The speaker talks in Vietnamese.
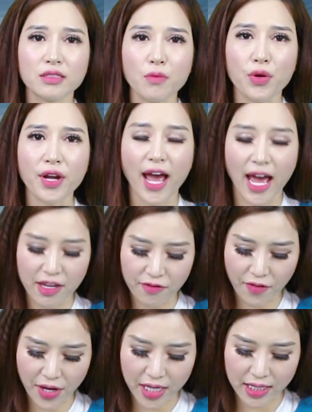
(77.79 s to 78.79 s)

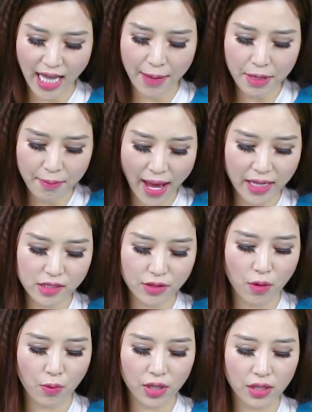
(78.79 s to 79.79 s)
42,83 triệu
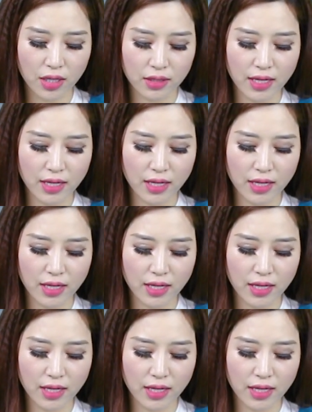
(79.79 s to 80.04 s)
đồng một lượng